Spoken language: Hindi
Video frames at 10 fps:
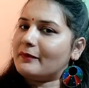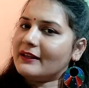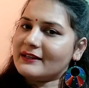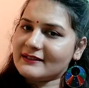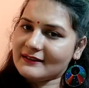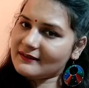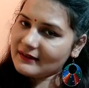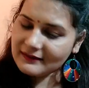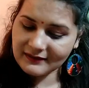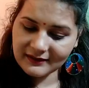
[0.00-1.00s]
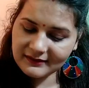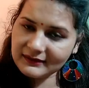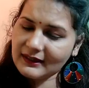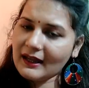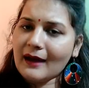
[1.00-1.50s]
पे ये चीज़ें सर्च कर
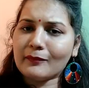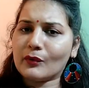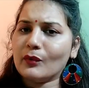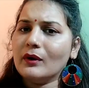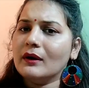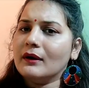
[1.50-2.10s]
सकते हैं आपको